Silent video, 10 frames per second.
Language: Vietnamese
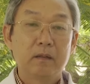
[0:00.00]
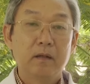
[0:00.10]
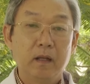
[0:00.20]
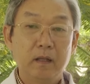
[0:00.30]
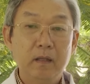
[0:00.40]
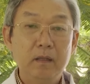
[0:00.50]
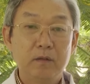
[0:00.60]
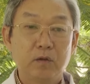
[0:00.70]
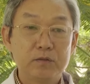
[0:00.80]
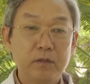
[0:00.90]
để
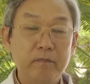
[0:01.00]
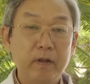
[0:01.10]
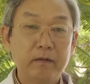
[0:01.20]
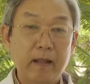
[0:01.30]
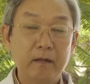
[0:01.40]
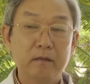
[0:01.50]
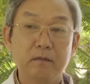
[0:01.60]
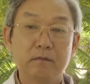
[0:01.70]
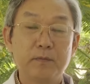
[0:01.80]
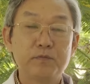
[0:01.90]
cho sinh viên tăng
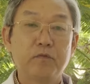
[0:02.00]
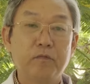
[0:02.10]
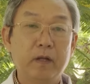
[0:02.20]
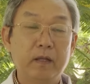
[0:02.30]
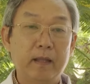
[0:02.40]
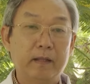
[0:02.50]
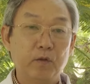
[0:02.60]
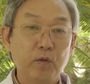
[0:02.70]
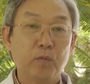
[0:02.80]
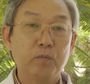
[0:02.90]
cường tiếp xúc với cái nhà
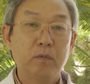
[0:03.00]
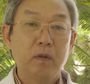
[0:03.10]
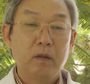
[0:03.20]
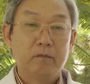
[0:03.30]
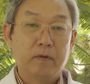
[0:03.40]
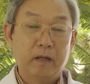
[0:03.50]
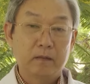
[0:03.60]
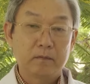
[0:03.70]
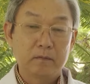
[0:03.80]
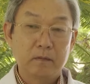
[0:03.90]
tuyển dụng
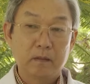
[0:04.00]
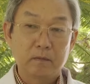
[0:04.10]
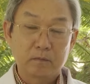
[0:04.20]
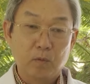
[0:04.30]
và à,